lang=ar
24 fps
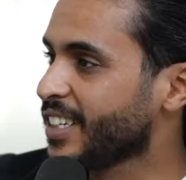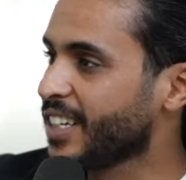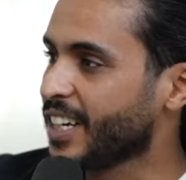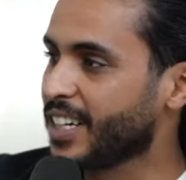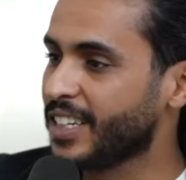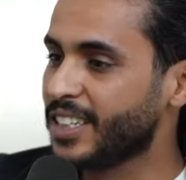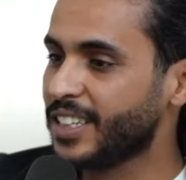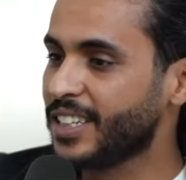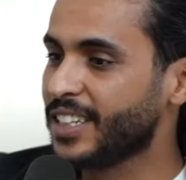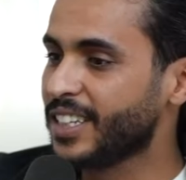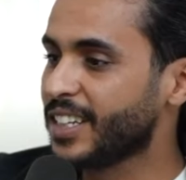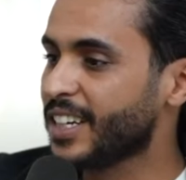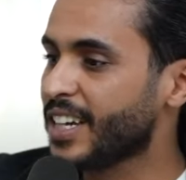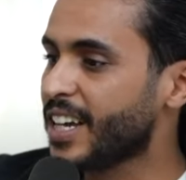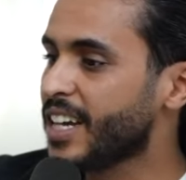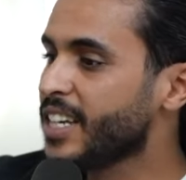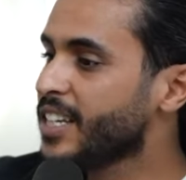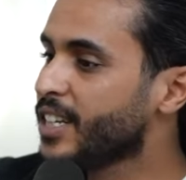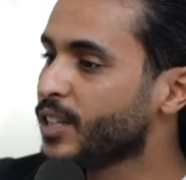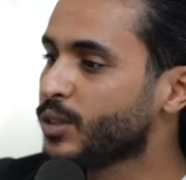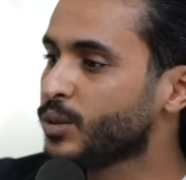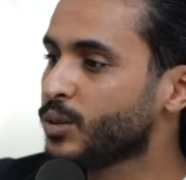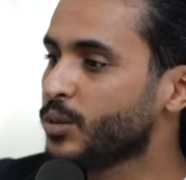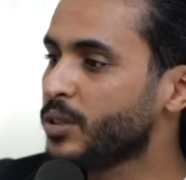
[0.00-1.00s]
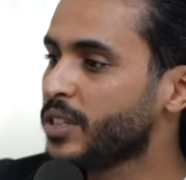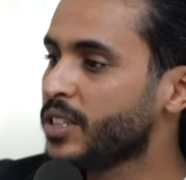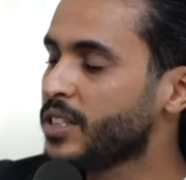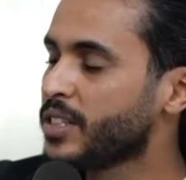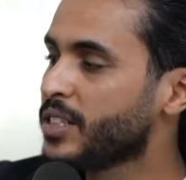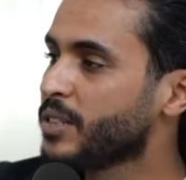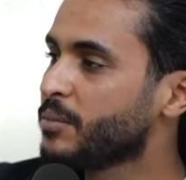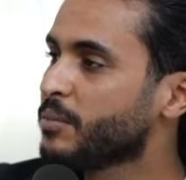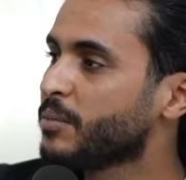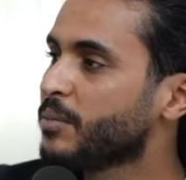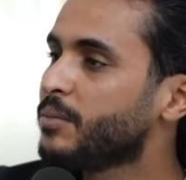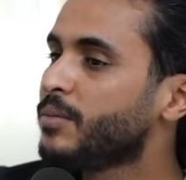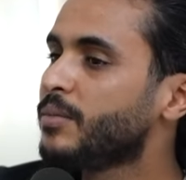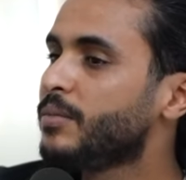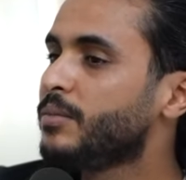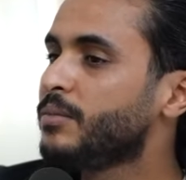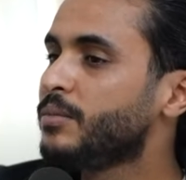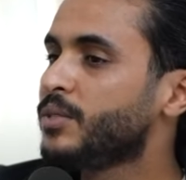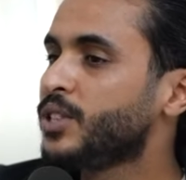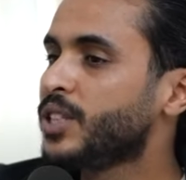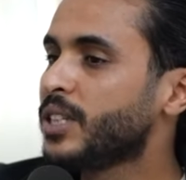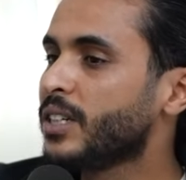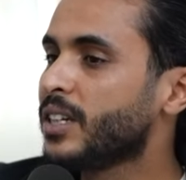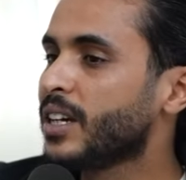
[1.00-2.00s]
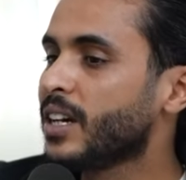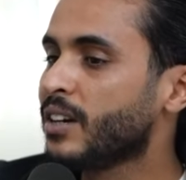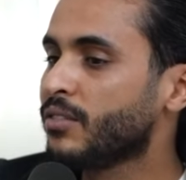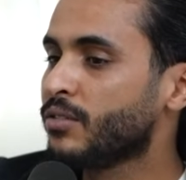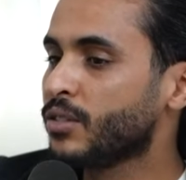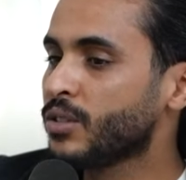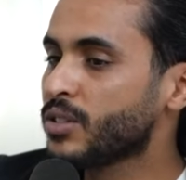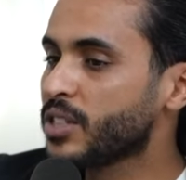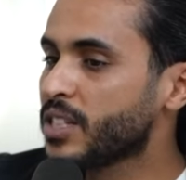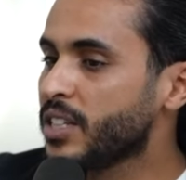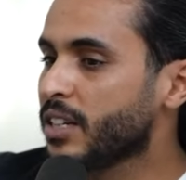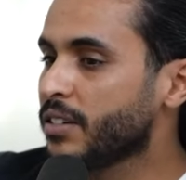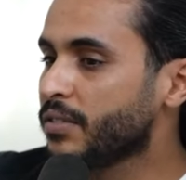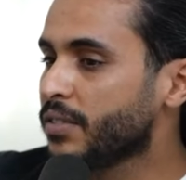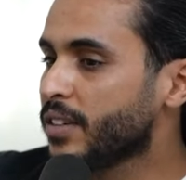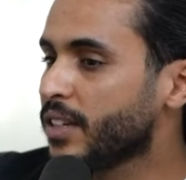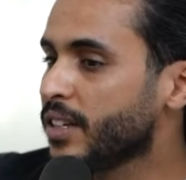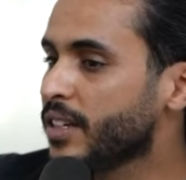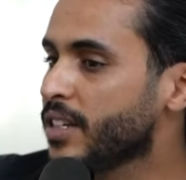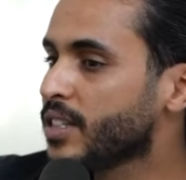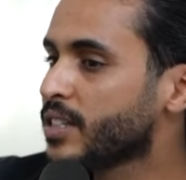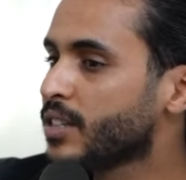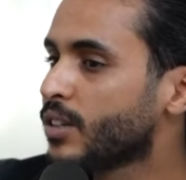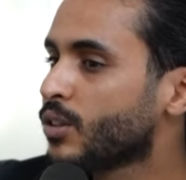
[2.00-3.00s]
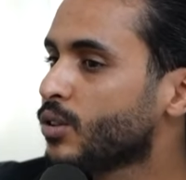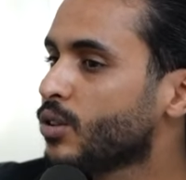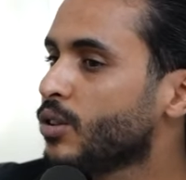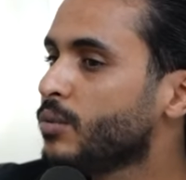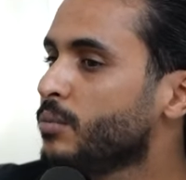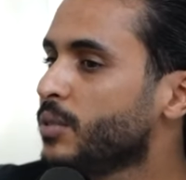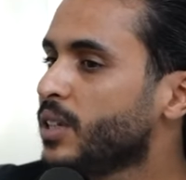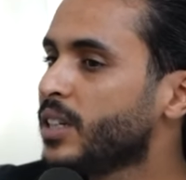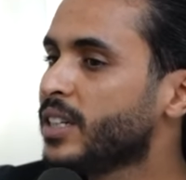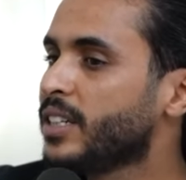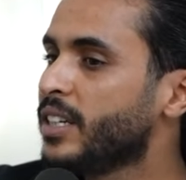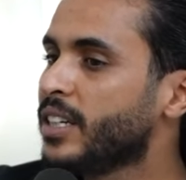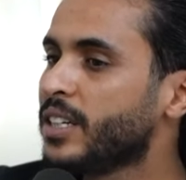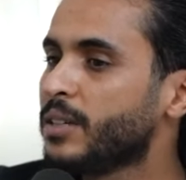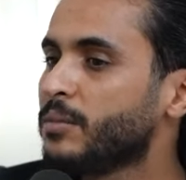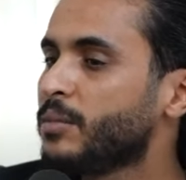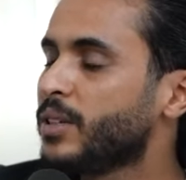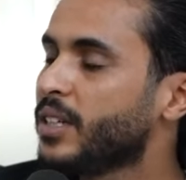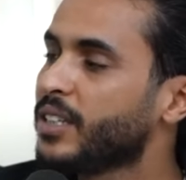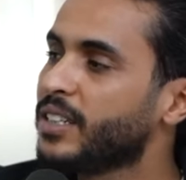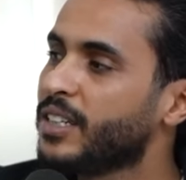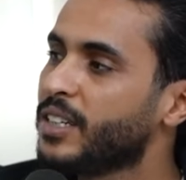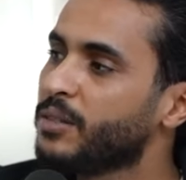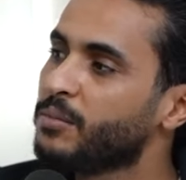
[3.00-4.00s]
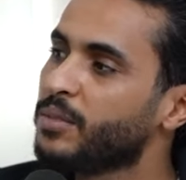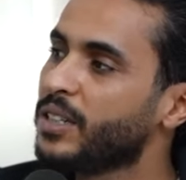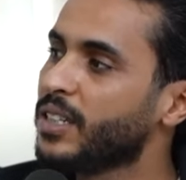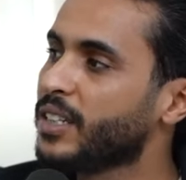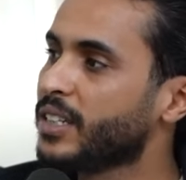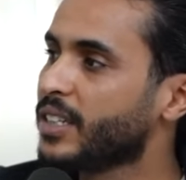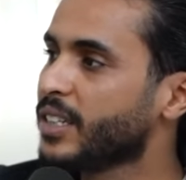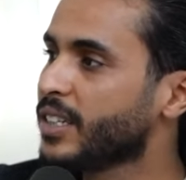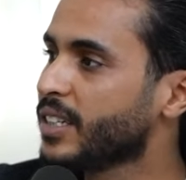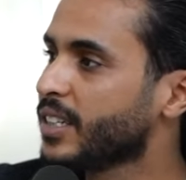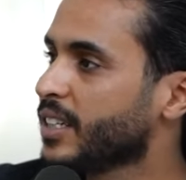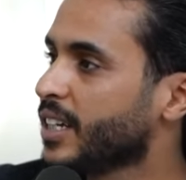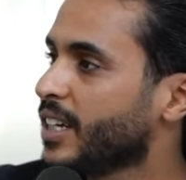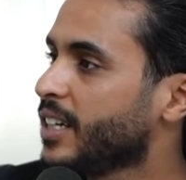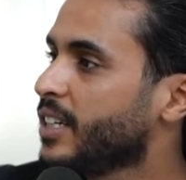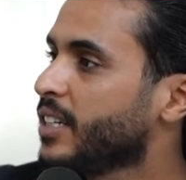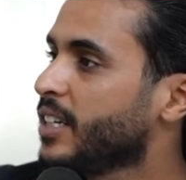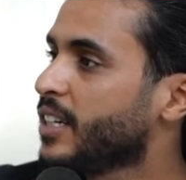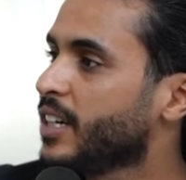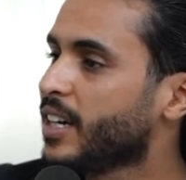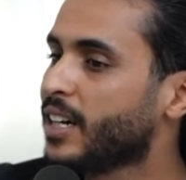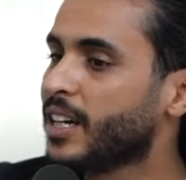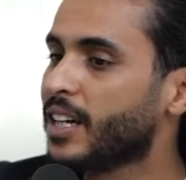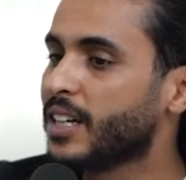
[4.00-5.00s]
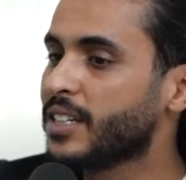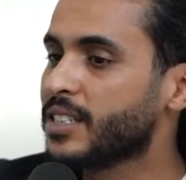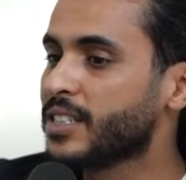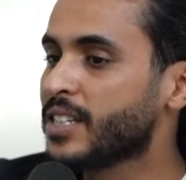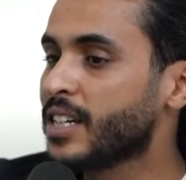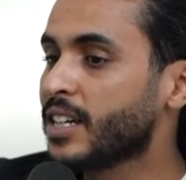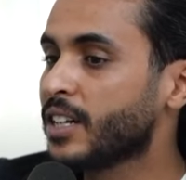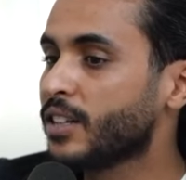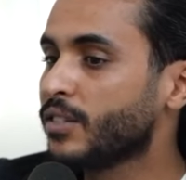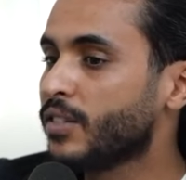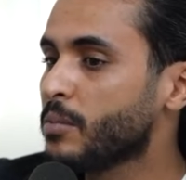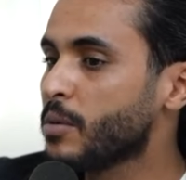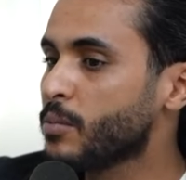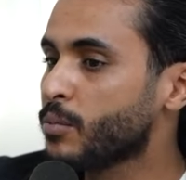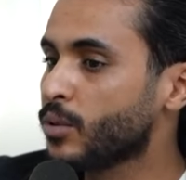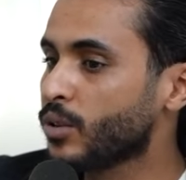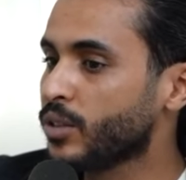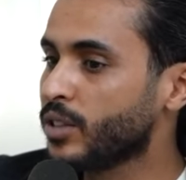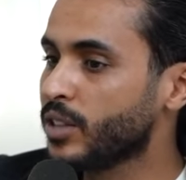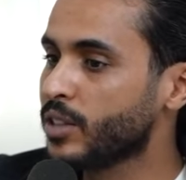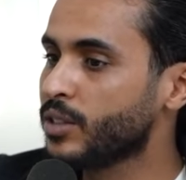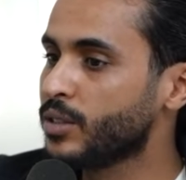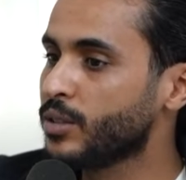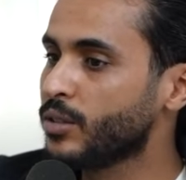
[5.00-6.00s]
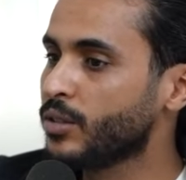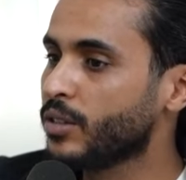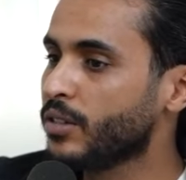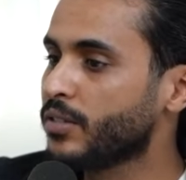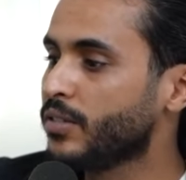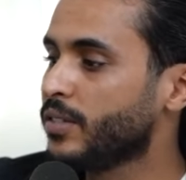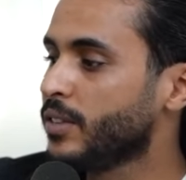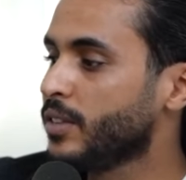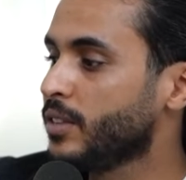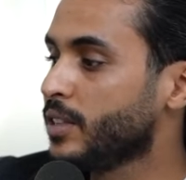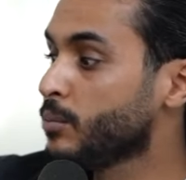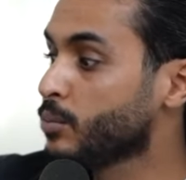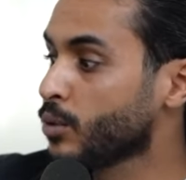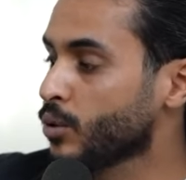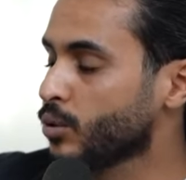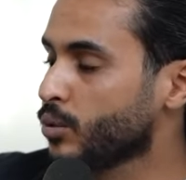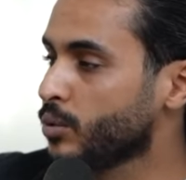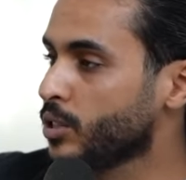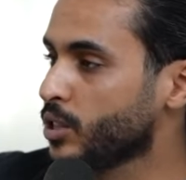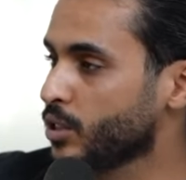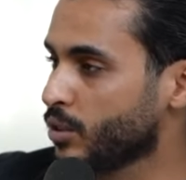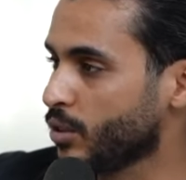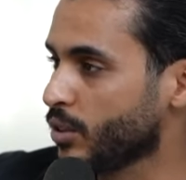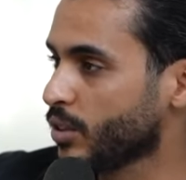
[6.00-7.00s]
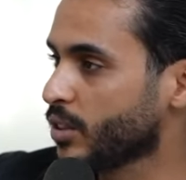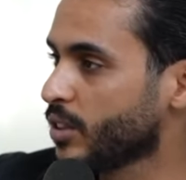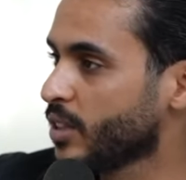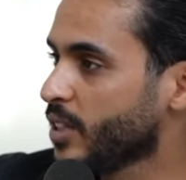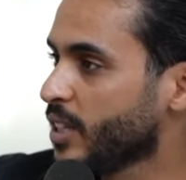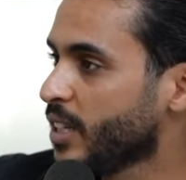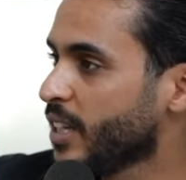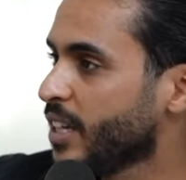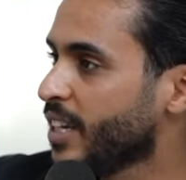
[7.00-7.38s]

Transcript: يعني اي توريزم مش افونسينا فيه الناس الكل بالكدا بالكدا بالكدا يعني صارت فما برودكسيون في دي برودوي جدد